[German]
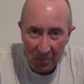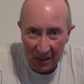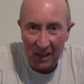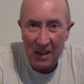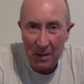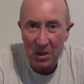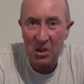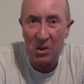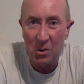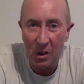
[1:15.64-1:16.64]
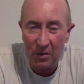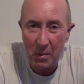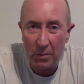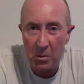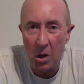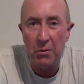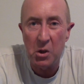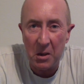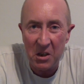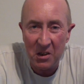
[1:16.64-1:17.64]
Ja, ihr habt richtig gehört, wenn man vom Teufel
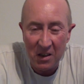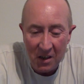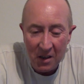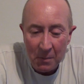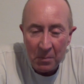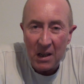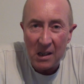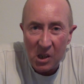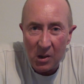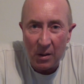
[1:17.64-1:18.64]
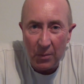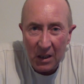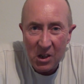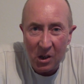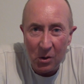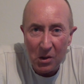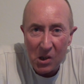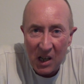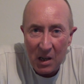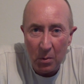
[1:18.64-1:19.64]
spricht. Es ist ein wirklich
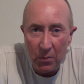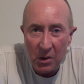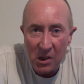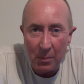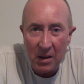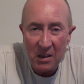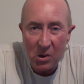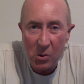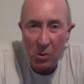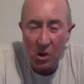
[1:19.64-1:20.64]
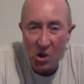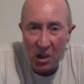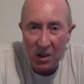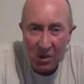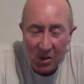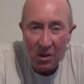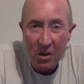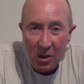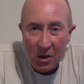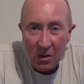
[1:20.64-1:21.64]
gelungenes Album von dieser Band aus Süddeutschland.
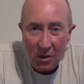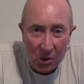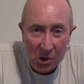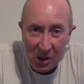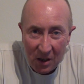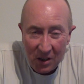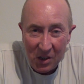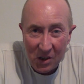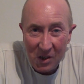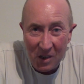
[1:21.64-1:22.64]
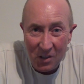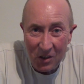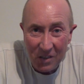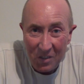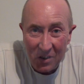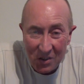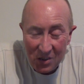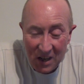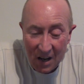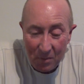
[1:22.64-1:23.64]
Die Jungs sind auch alle noch sehr jung
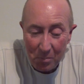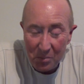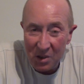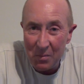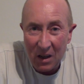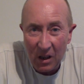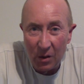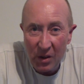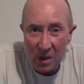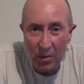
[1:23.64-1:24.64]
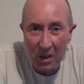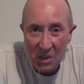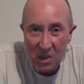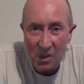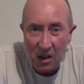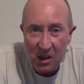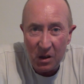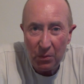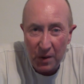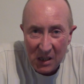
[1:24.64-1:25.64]
und ja, die machen auf jeden Fall richtig
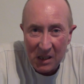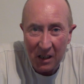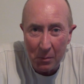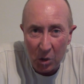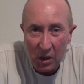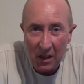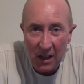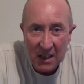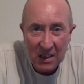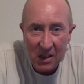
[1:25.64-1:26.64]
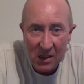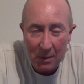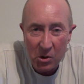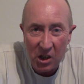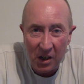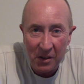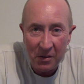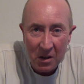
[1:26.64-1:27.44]
geile, fetzige Mucke, härter als Rammstein.